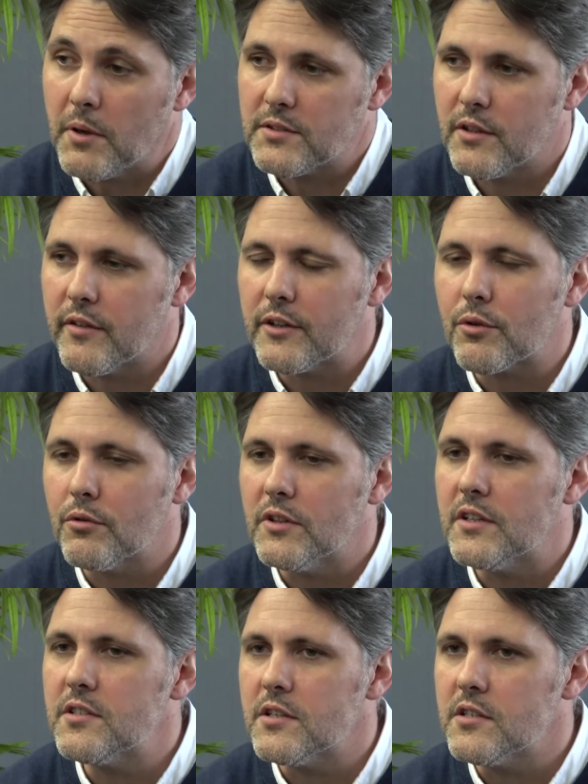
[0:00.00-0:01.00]
bah, ça va être une
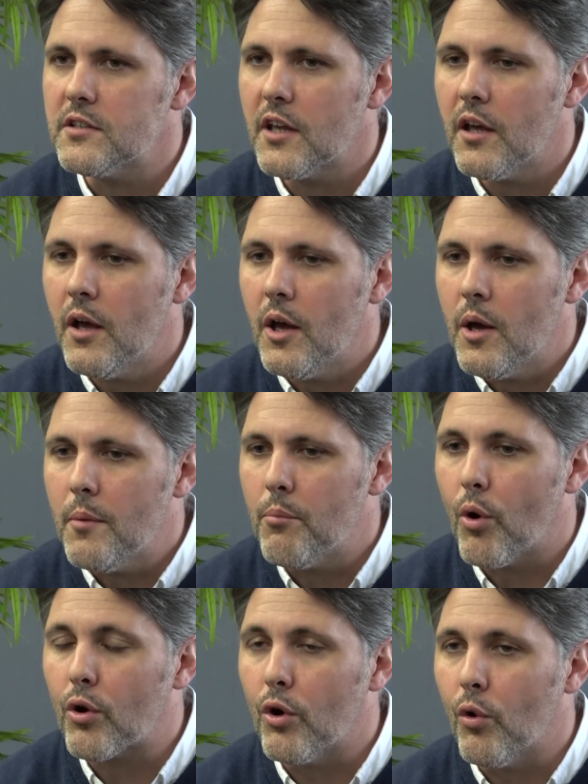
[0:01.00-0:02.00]
nécessité
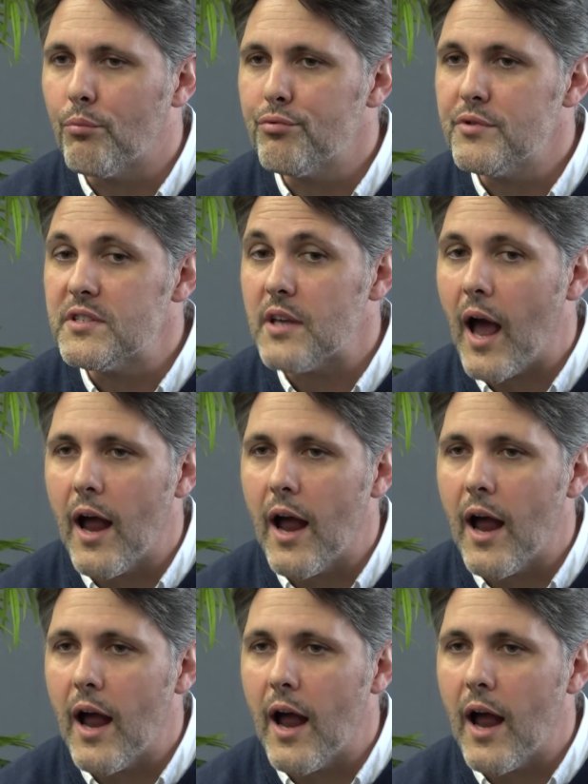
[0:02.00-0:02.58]
pour que l'on puisse